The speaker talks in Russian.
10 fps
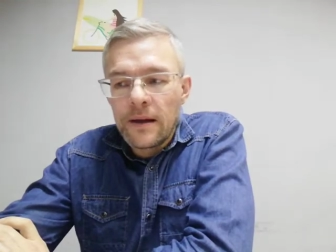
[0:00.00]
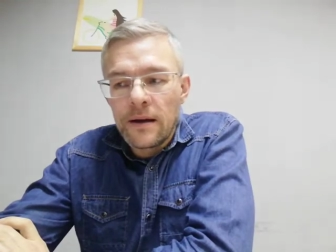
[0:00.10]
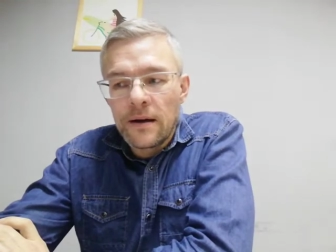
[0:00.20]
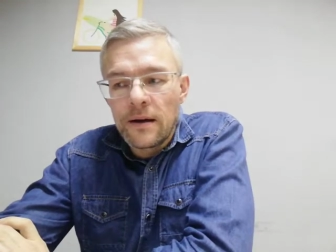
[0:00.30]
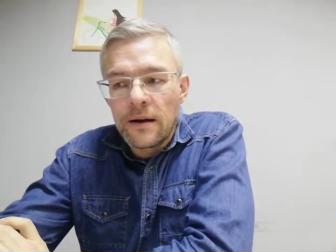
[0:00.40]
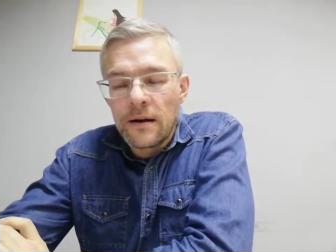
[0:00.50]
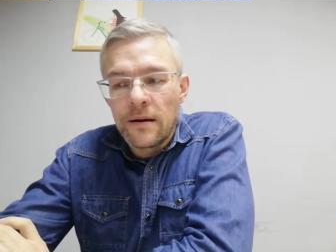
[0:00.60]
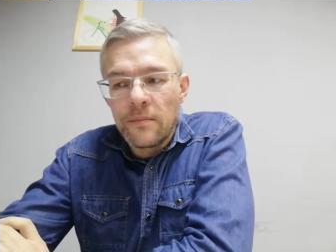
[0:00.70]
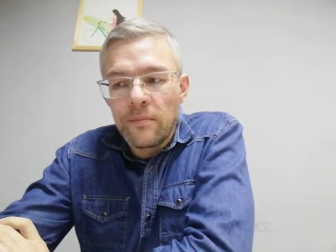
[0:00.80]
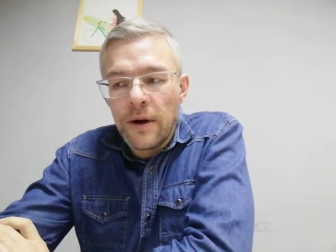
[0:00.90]

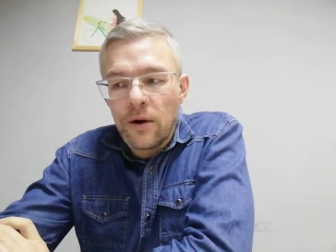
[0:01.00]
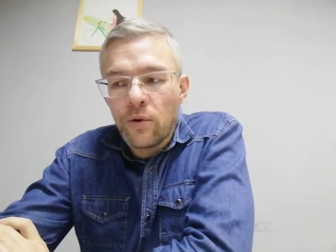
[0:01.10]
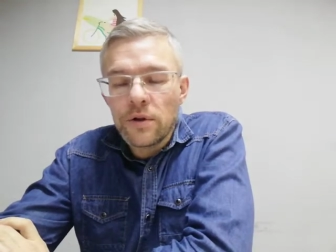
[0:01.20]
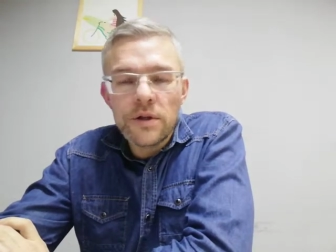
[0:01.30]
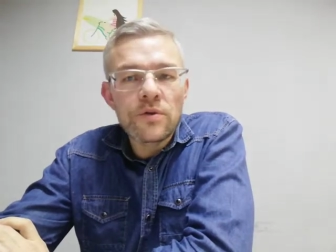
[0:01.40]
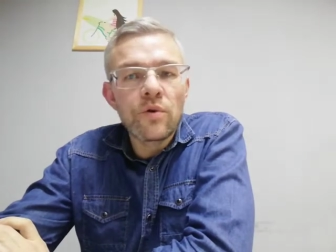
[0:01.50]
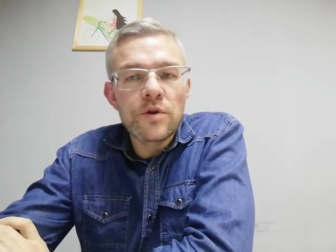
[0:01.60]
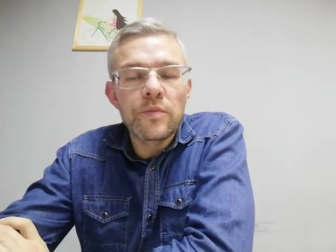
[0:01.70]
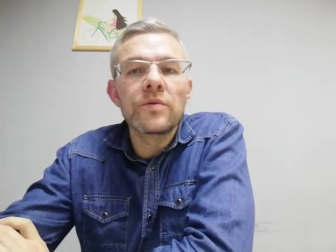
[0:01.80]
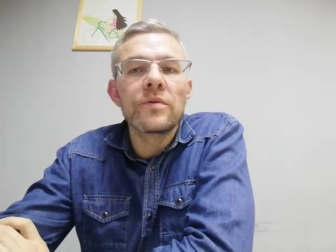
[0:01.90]
а, покорность
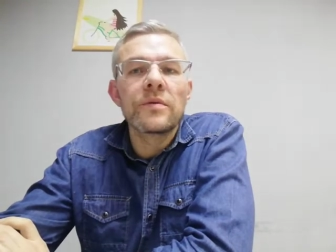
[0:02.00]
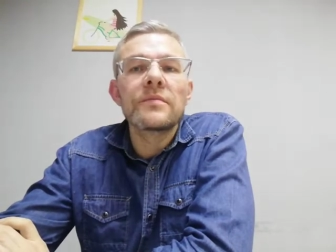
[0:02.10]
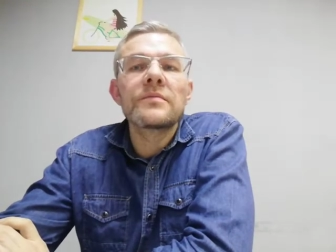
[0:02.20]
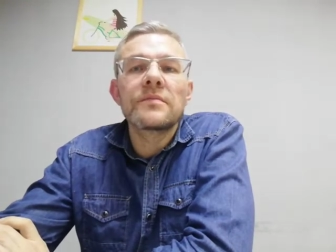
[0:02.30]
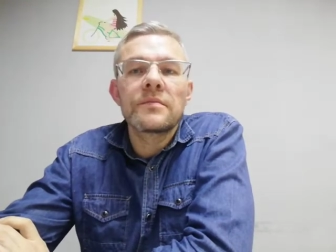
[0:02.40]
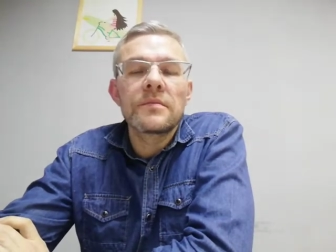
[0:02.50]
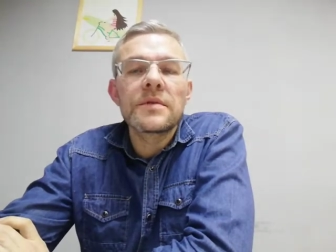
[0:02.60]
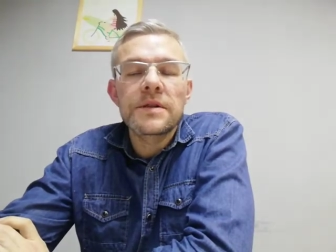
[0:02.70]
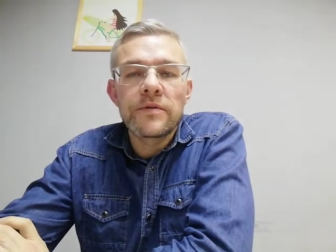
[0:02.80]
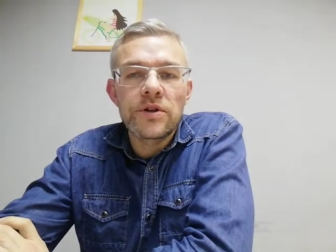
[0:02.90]
Господу
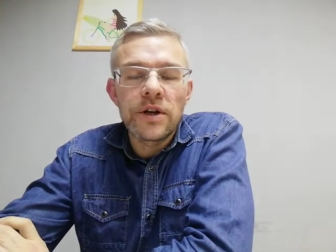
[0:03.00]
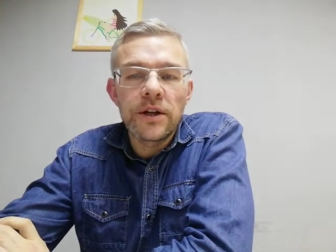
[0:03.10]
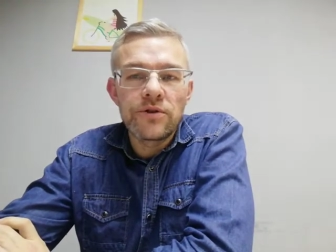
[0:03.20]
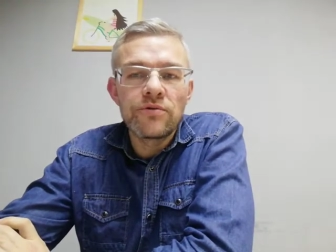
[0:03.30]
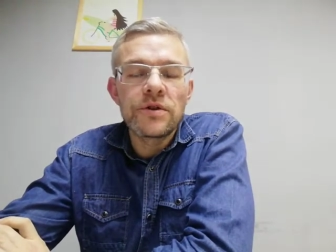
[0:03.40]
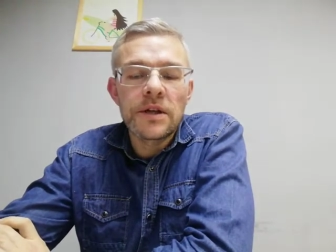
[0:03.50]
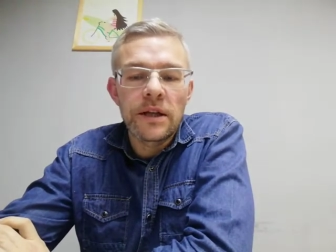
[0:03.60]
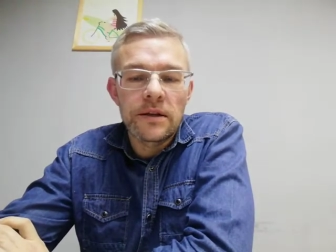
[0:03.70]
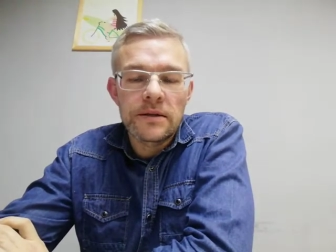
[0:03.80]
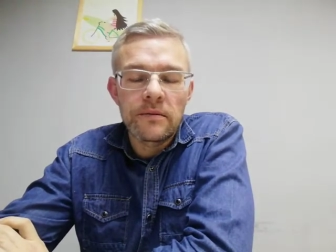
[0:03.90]
совершают чудеса
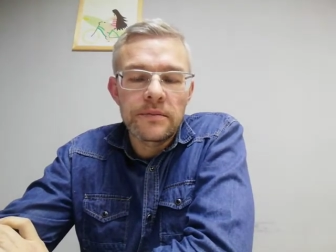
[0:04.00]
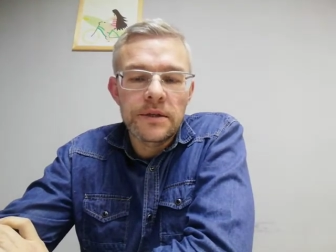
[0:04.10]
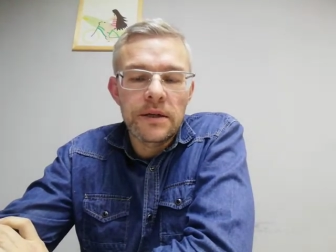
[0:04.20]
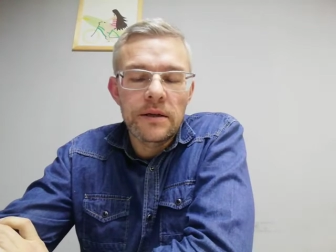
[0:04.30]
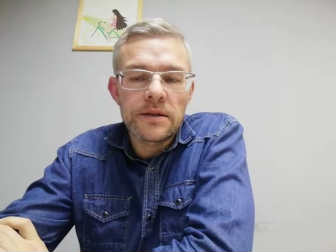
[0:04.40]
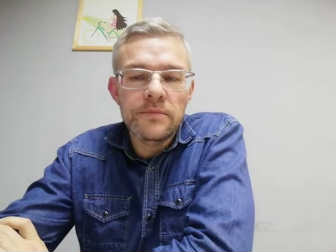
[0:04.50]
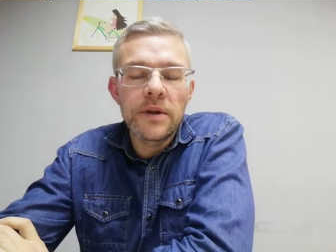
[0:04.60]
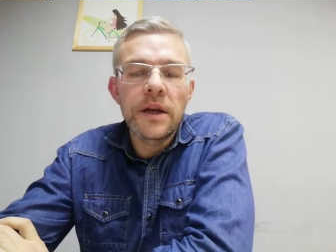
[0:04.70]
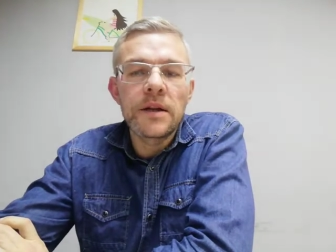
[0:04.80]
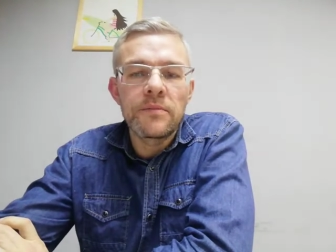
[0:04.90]
на самом деле,
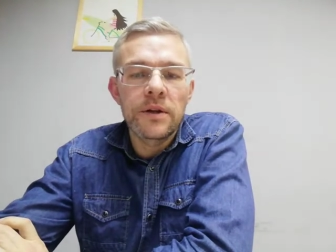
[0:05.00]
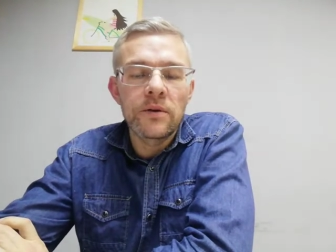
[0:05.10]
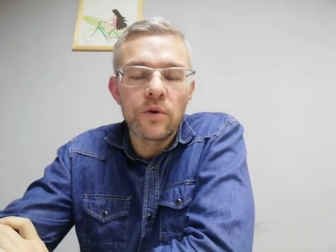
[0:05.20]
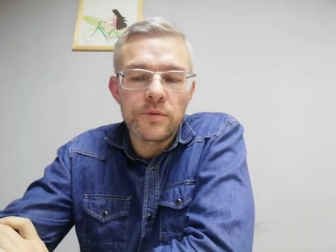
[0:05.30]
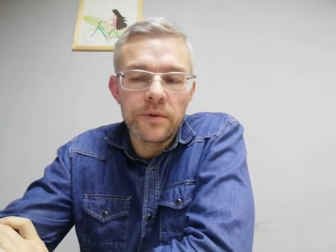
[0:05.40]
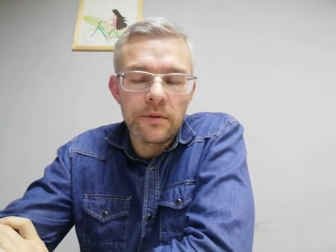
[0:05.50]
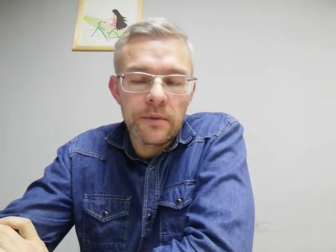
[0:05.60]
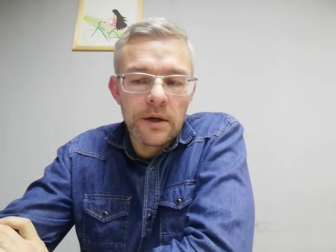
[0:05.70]
смирение перед Господом.